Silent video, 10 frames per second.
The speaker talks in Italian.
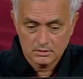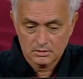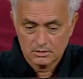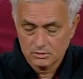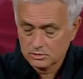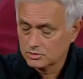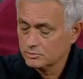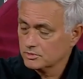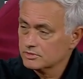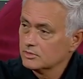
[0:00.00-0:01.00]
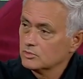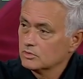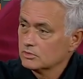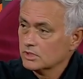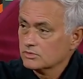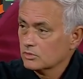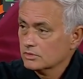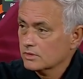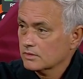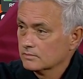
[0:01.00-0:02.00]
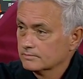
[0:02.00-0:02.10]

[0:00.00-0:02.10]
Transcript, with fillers: che non ci possiamo nascondere,